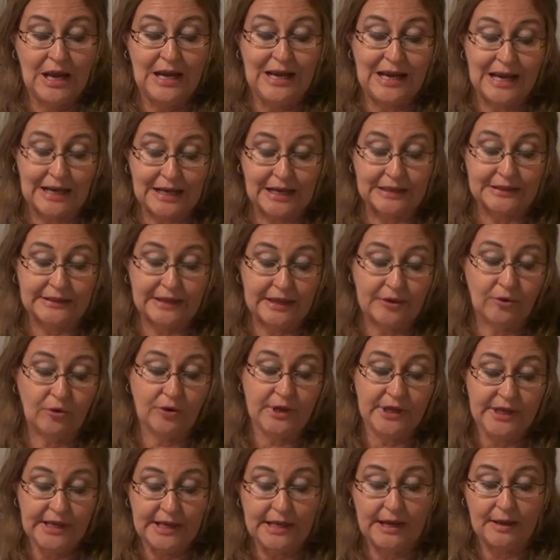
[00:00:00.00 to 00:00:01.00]
La
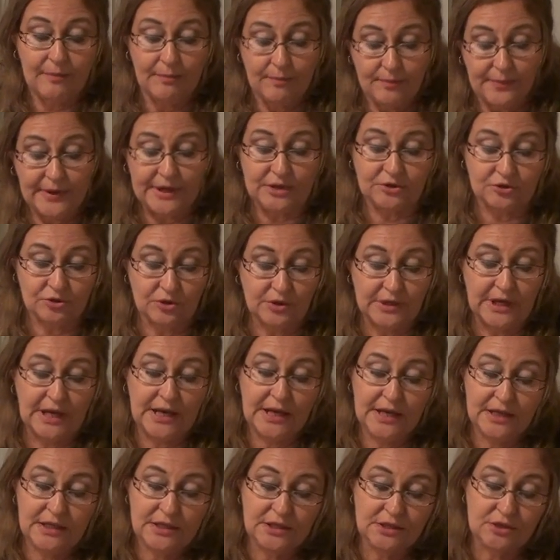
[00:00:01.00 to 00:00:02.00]
categoría
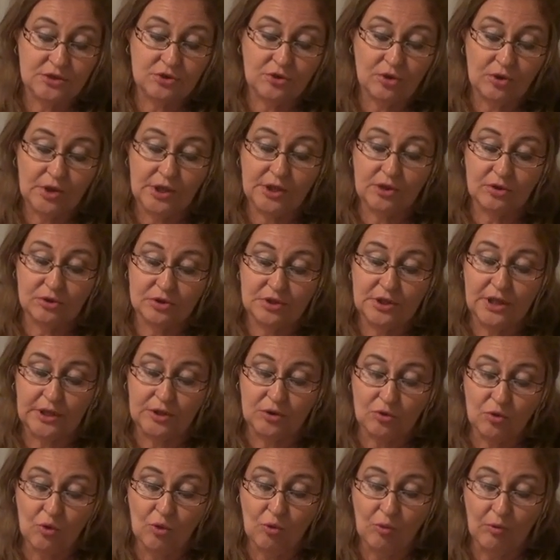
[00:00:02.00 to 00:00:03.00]
personajes históricos
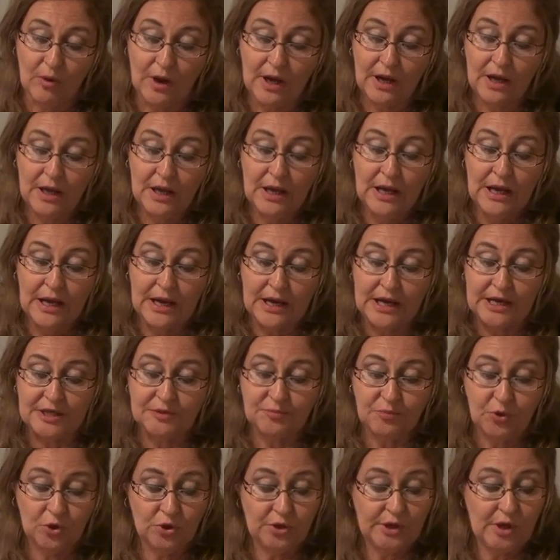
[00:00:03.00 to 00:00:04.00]
de Cuba
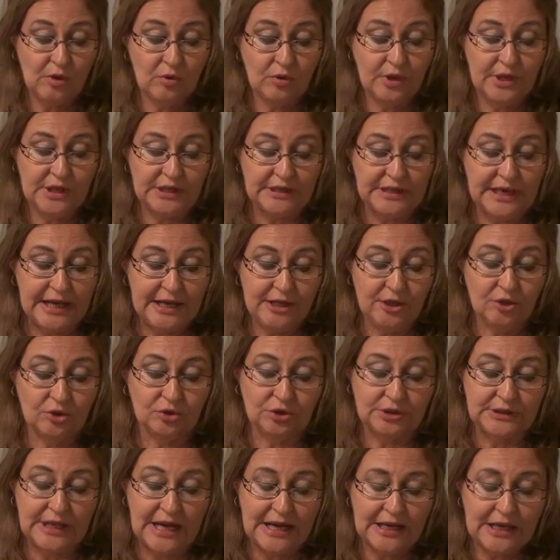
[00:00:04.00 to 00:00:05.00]
responde a un
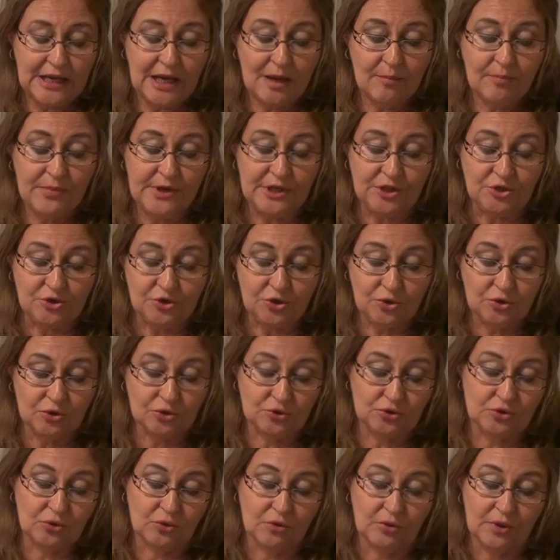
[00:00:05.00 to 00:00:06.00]
criterio tan
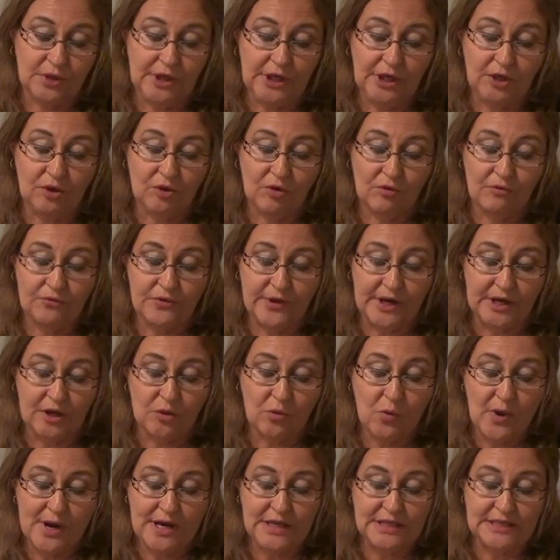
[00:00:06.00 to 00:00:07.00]
caprichoso y con
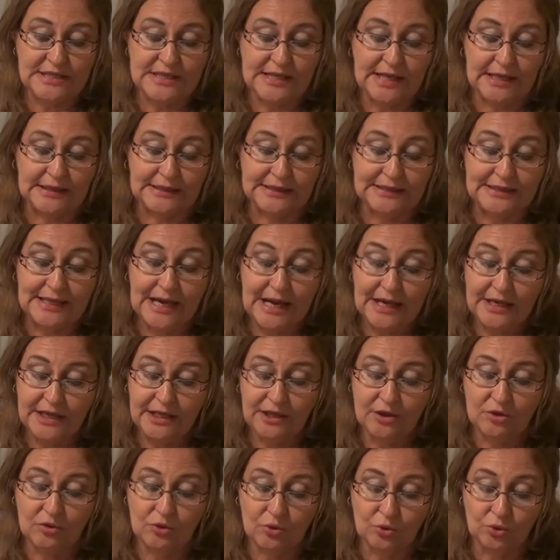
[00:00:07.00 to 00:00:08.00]
frecuencia tan
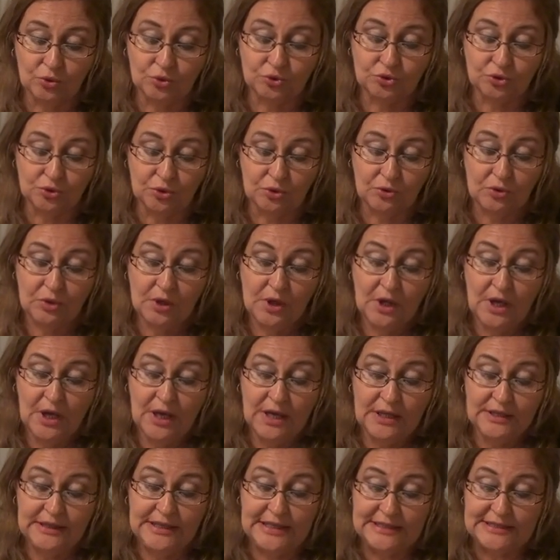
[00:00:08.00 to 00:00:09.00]
injusto
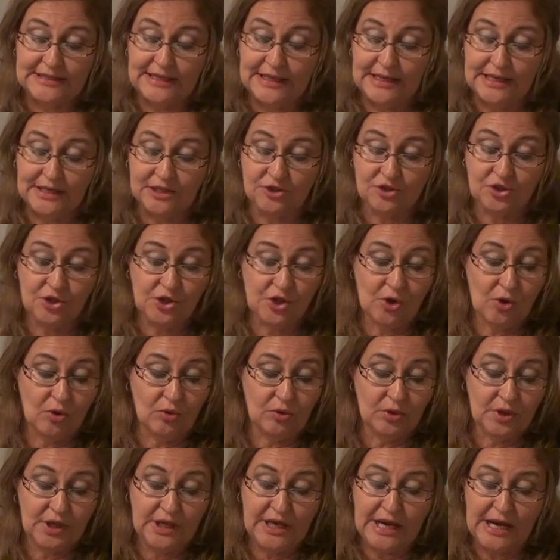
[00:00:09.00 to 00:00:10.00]
de
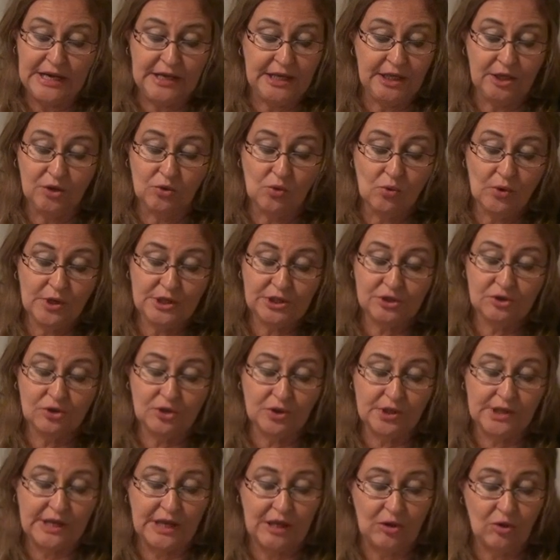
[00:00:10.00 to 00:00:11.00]
selección que ningún
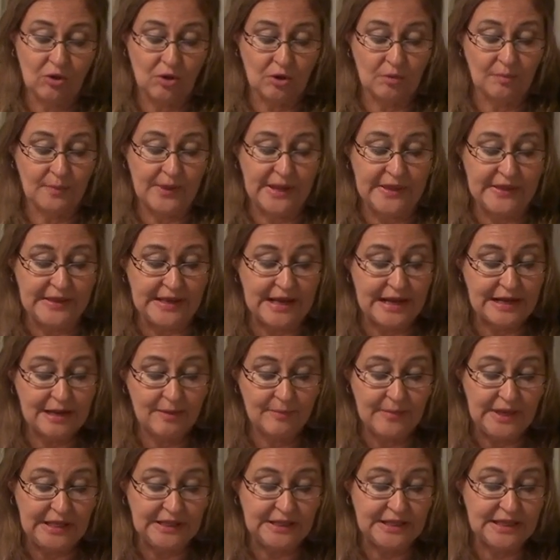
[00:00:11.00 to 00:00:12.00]
historiador
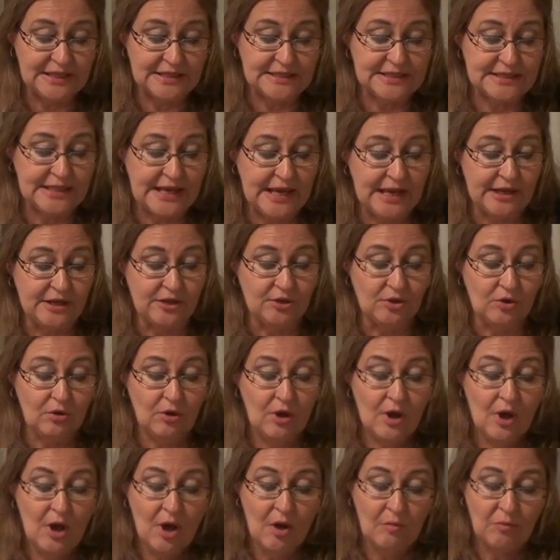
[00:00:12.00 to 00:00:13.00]
medianamente
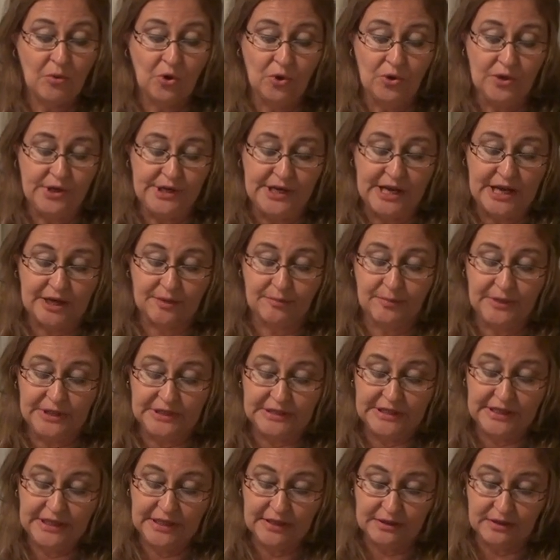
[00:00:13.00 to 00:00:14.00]
serio podría
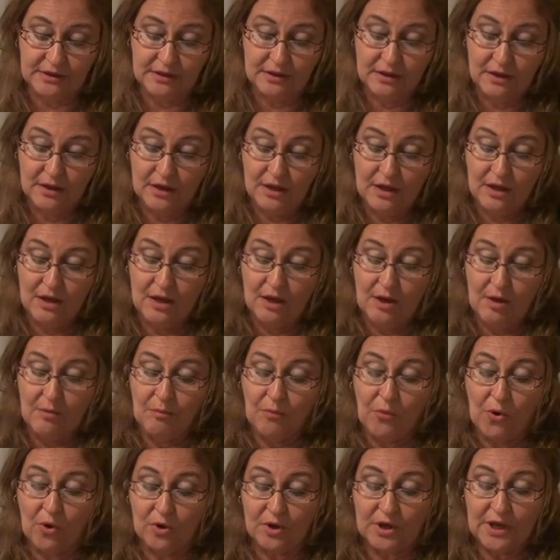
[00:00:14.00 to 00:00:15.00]
admitir.
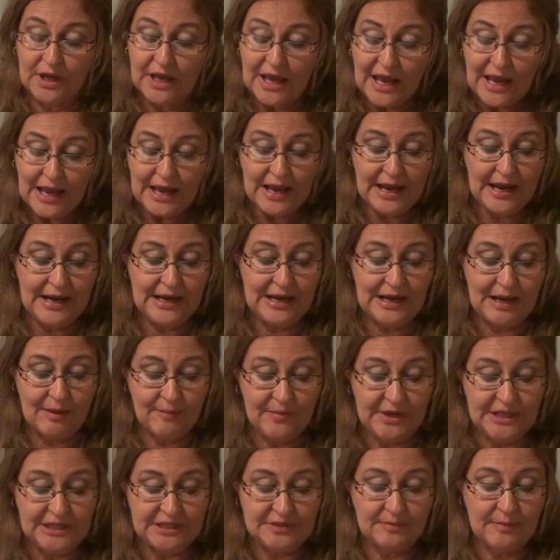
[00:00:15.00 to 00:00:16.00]
¿Por qué en la
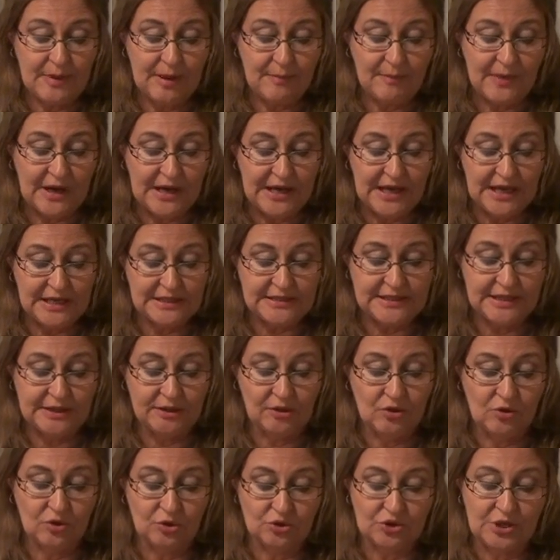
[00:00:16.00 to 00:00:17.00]
misma
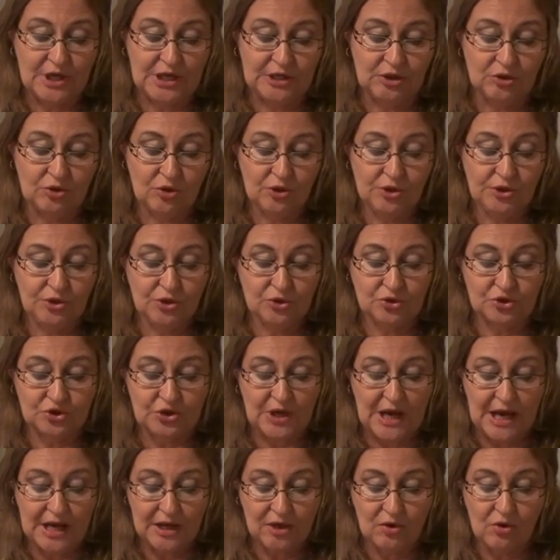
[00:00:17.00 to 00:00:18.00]
aparecen José Antonio
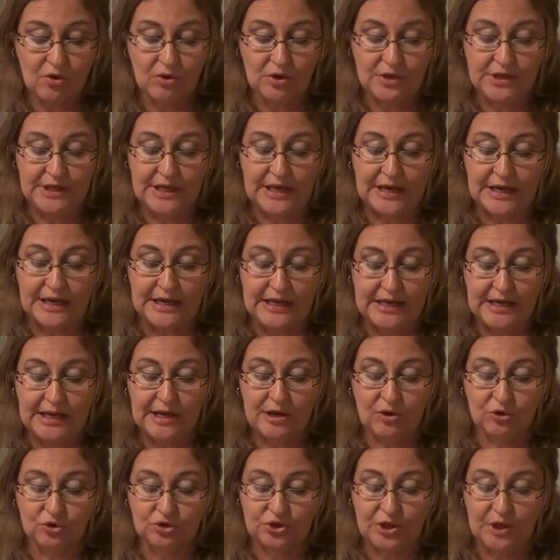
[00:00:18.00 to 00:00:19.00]
Saco y
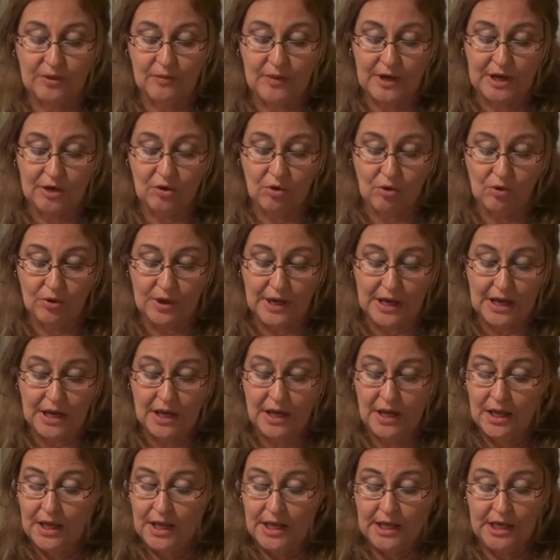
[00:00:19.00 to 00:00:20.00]
Enrique José
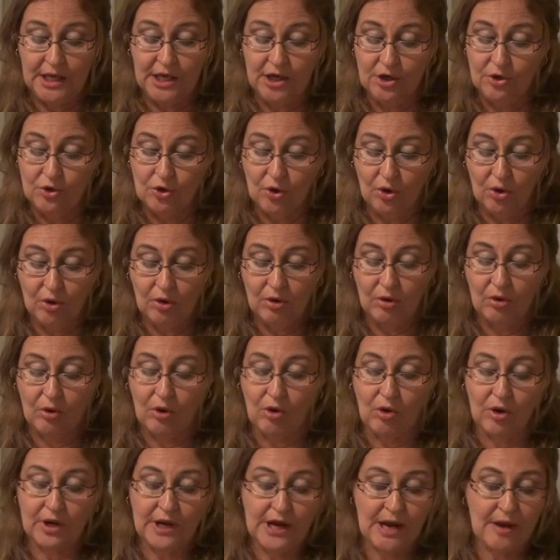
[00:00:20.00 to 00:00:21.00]
Varona y no
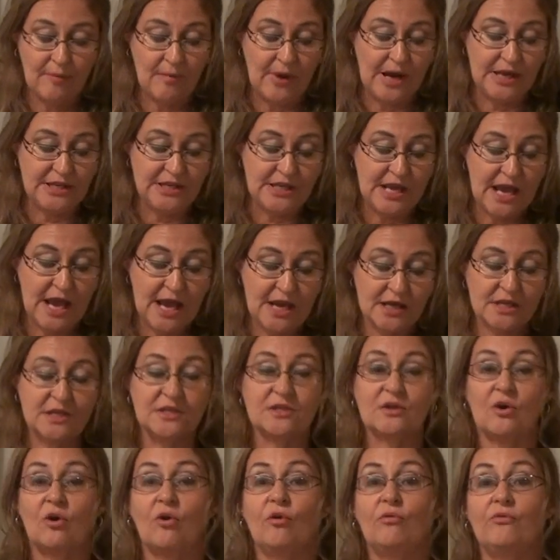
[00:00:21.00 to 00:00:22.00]
Jorge
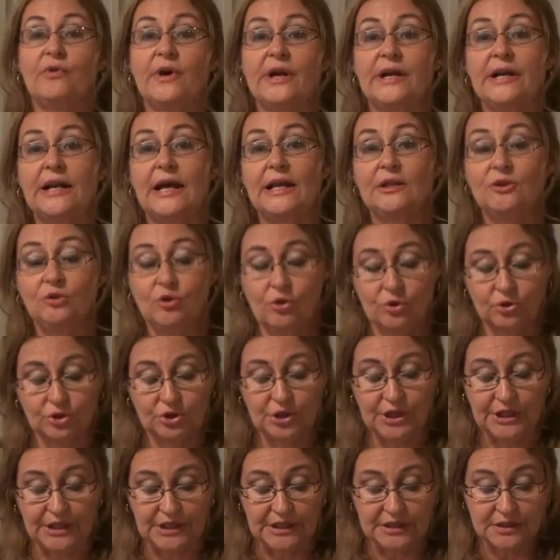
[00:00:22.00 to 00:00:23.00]
Mañach o Fernando
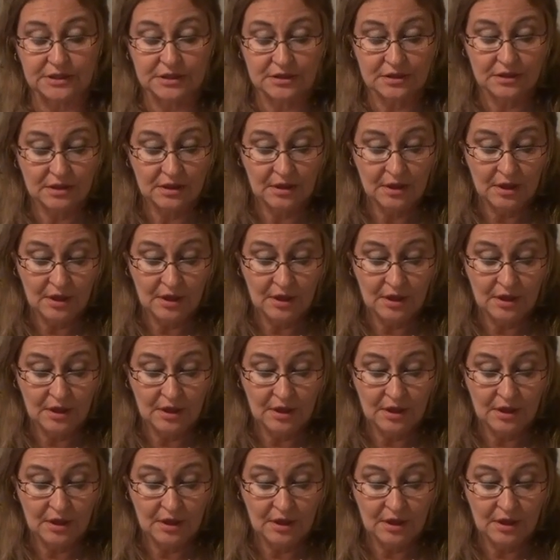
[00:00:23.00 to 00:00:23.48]
Ortiz?